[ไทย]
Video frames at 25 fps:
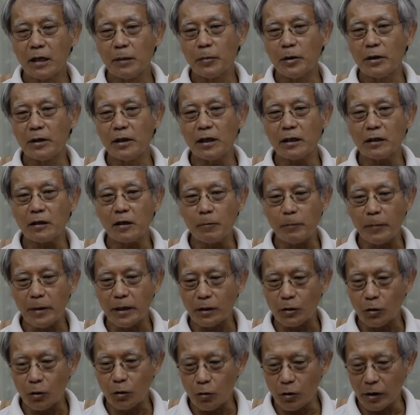เพราะนั้นก็เป็
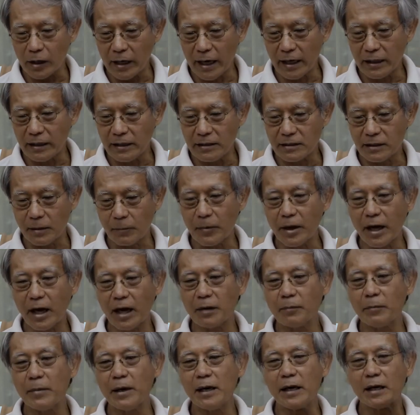นโครงการที่สำคั
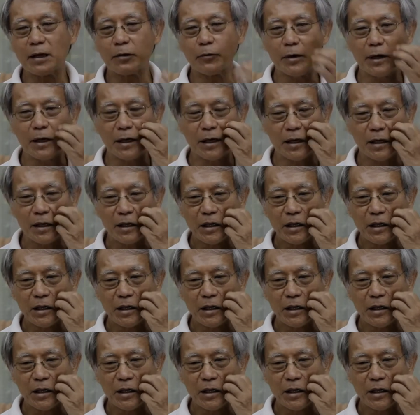ญมากว่า